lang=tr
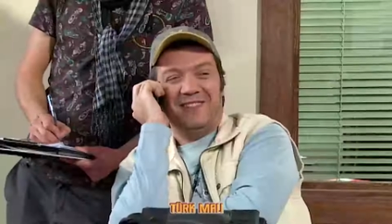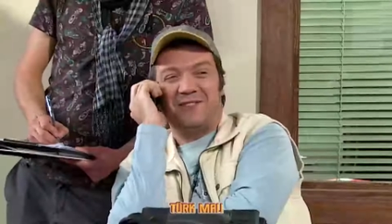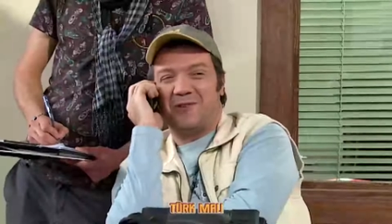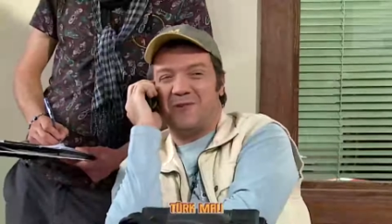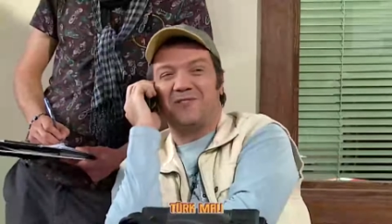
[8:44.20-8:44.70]

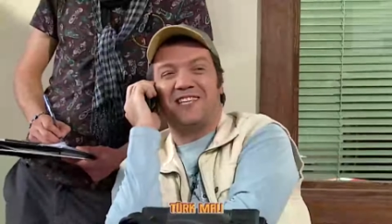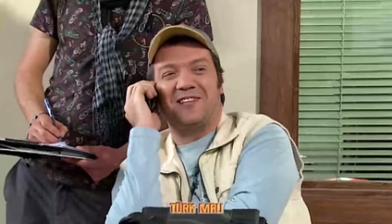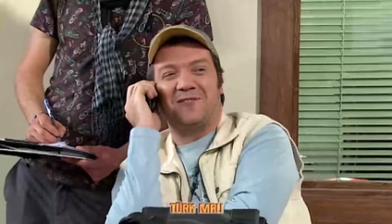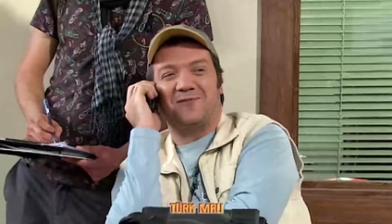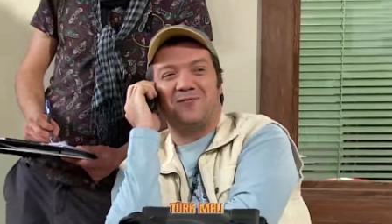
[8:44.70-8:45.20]
Çok
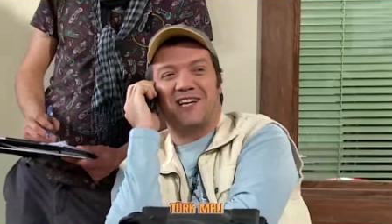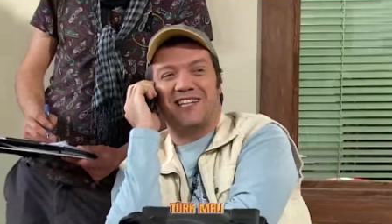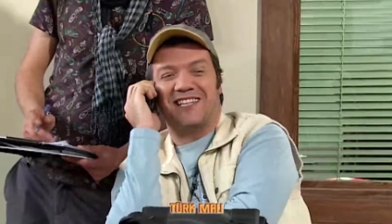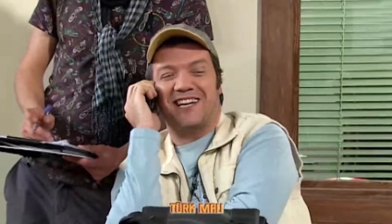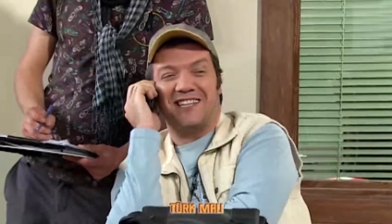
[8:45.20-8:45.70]
iyi
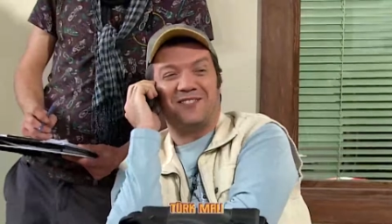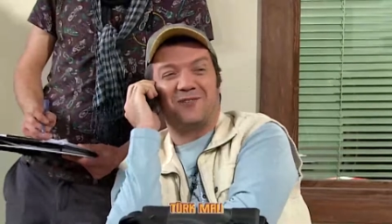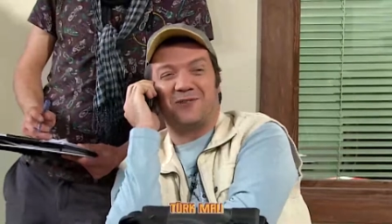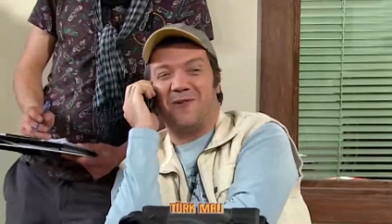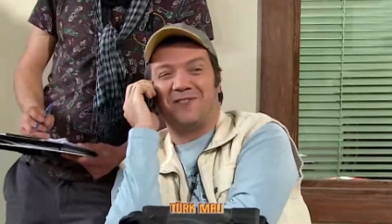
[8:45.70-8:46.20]
olacak ya,
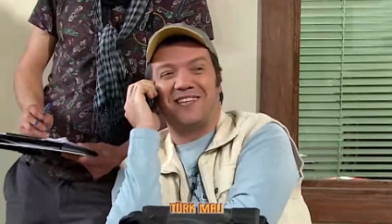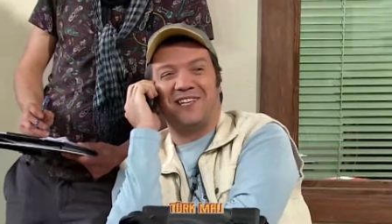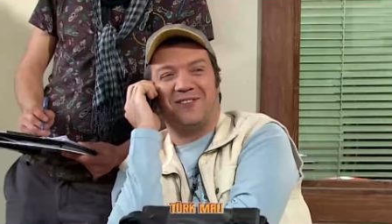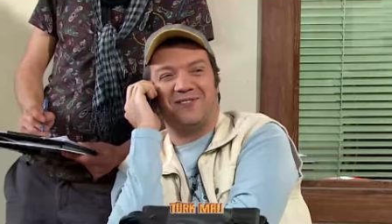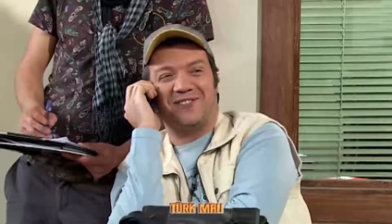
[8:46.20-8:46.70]
çok
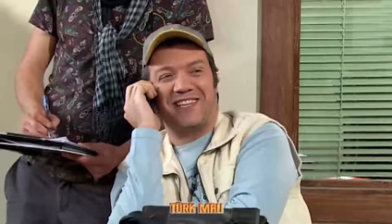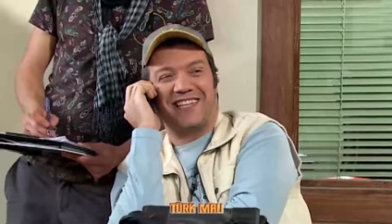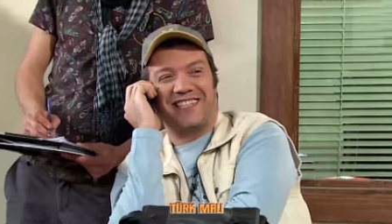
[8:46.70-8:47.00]
iyi olacak.